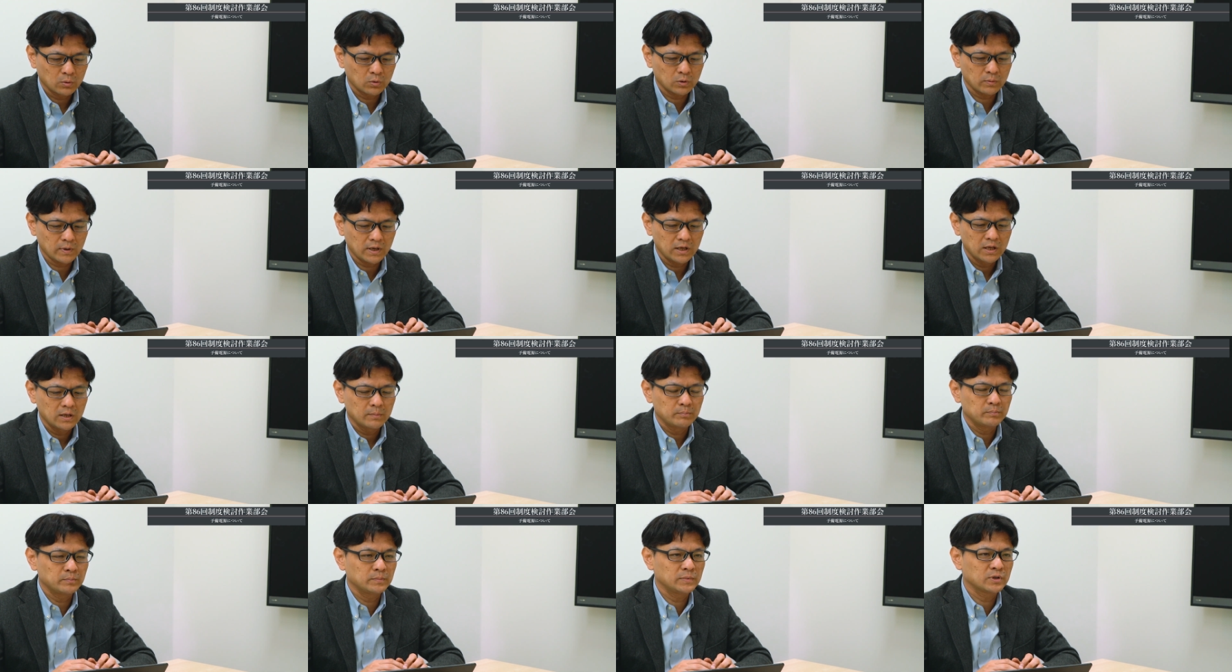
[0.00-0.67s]
これは
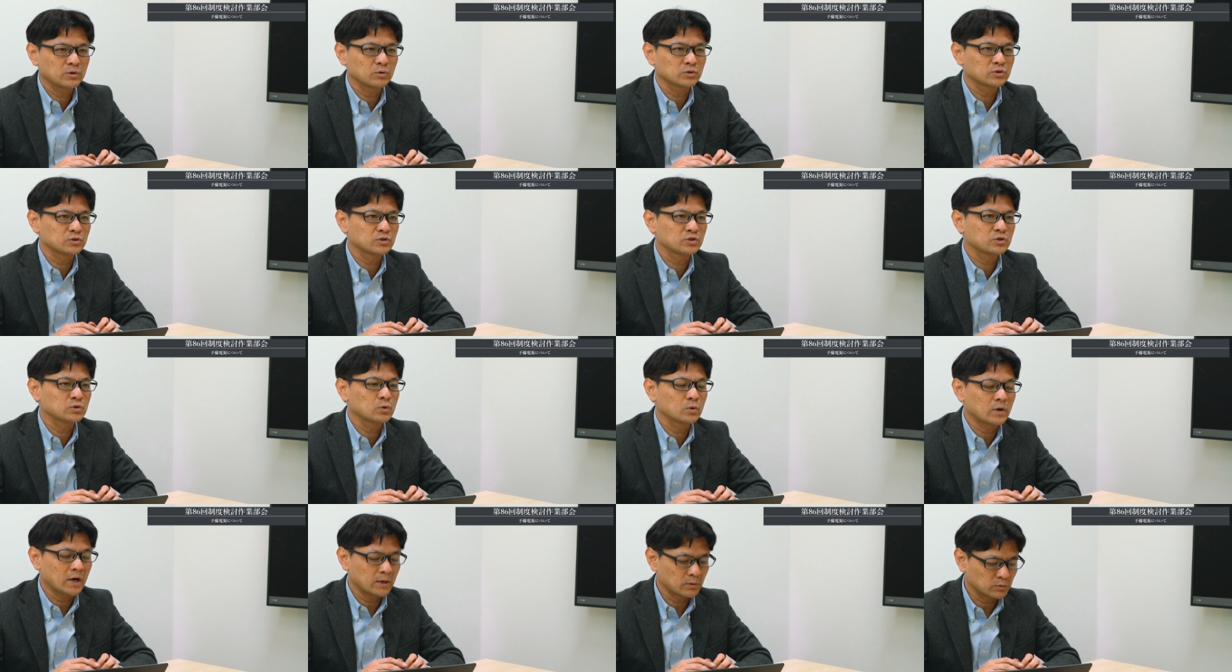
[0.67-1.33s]
見越す
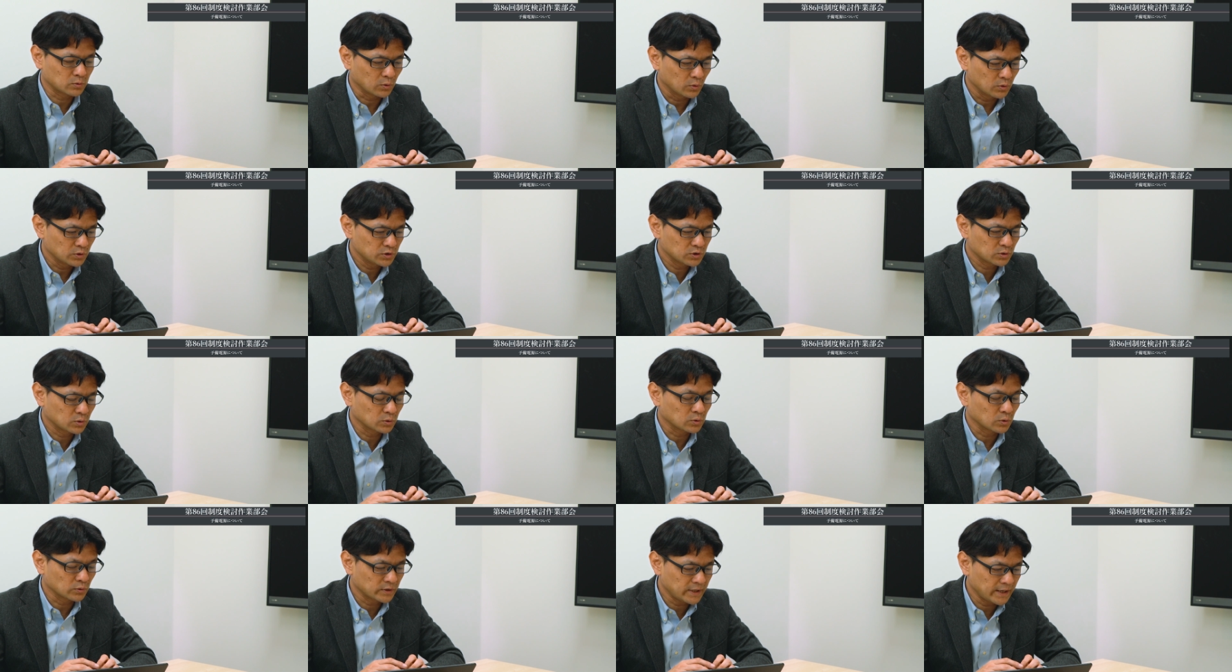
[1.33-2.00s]
必要があるという
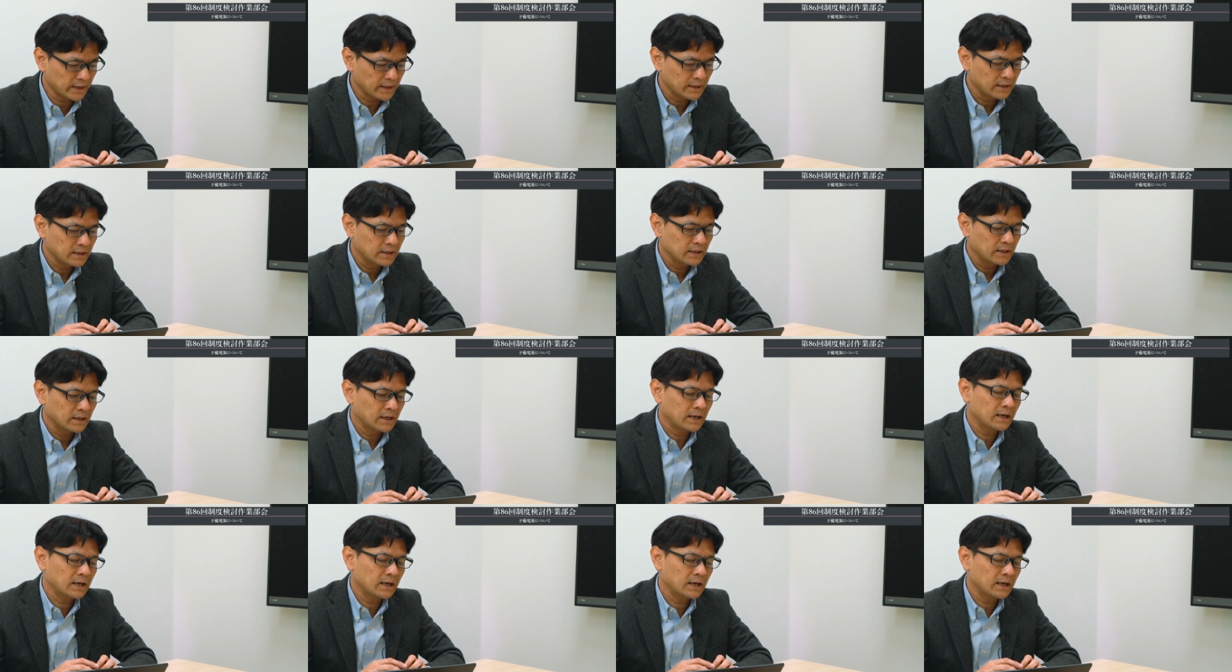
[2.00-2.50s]
ことで、